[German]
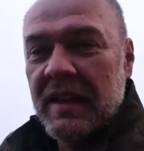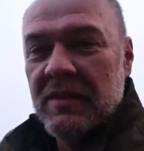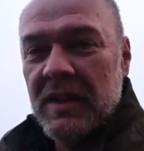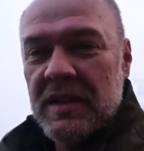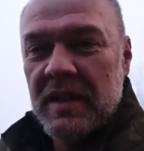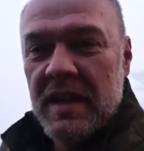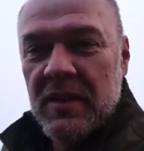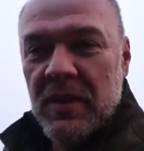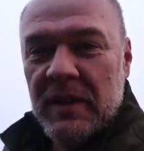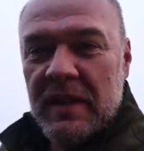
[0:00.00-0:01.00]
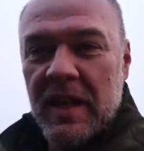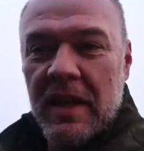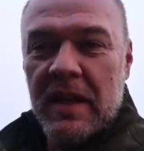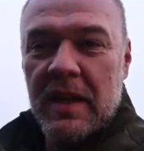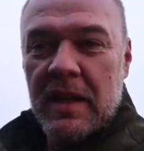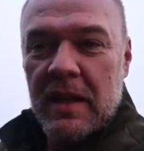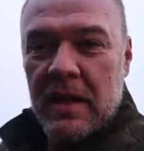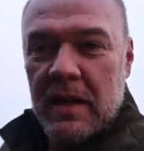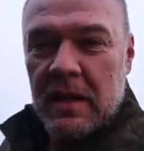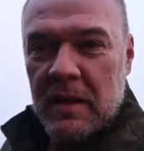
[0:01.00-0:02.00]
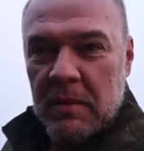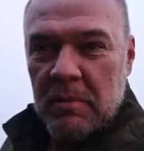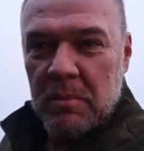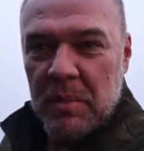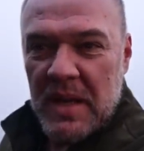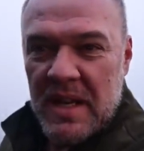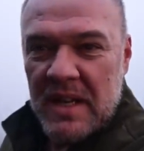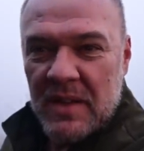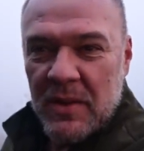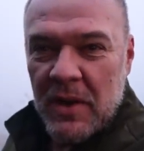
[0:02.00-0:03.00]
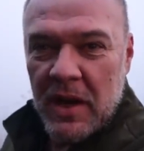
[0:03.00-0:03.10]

Wie ihr sehen könnt, bin ich noch